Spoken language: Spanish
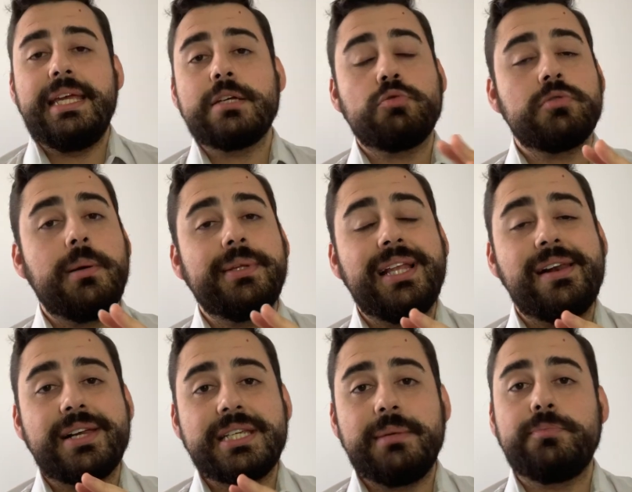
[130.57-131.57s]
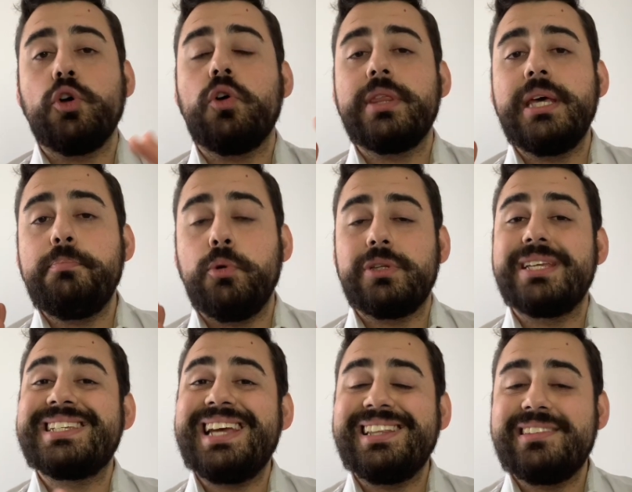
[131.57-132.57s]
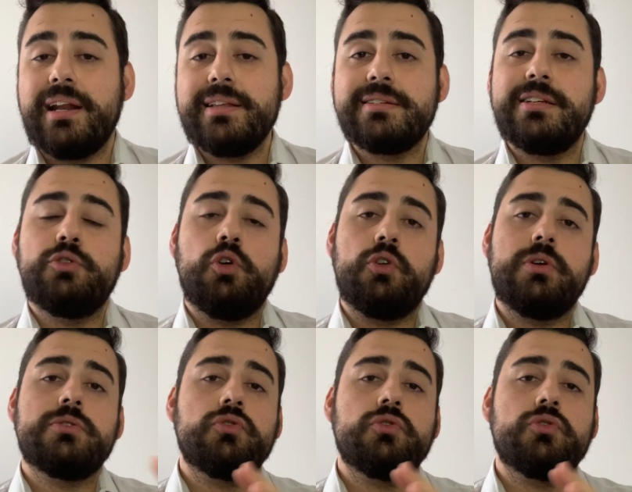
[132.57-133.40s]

Y es justamente el receptor de potencial transitorio